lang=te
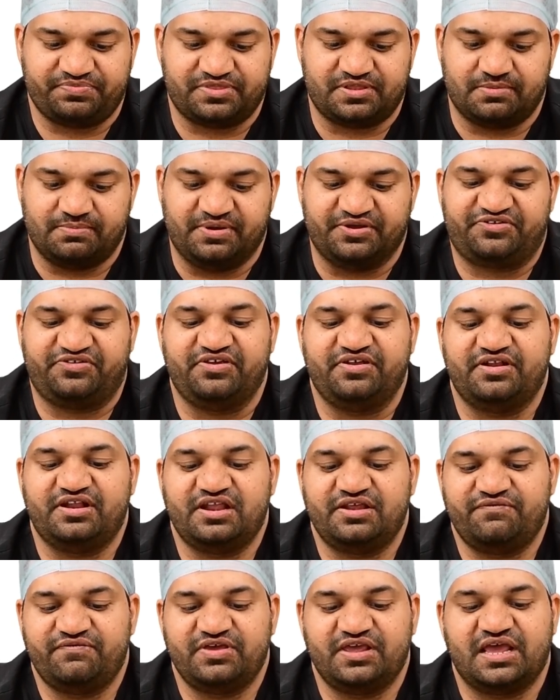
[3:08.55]
ద
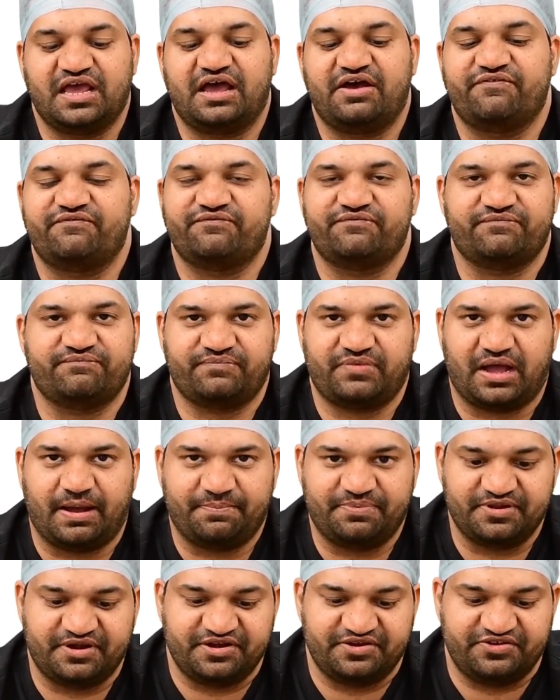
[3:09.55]
మెషినరీ వీ హ్యావ్
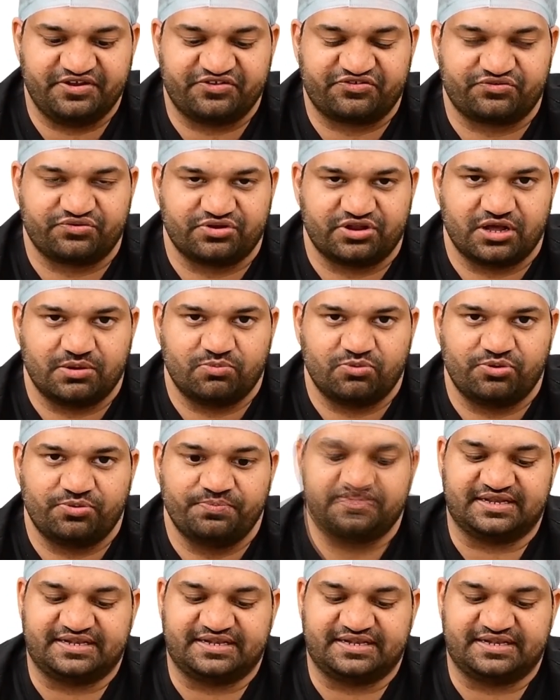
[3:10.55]
అప్గ్రేడ్ చేసుకున్నాము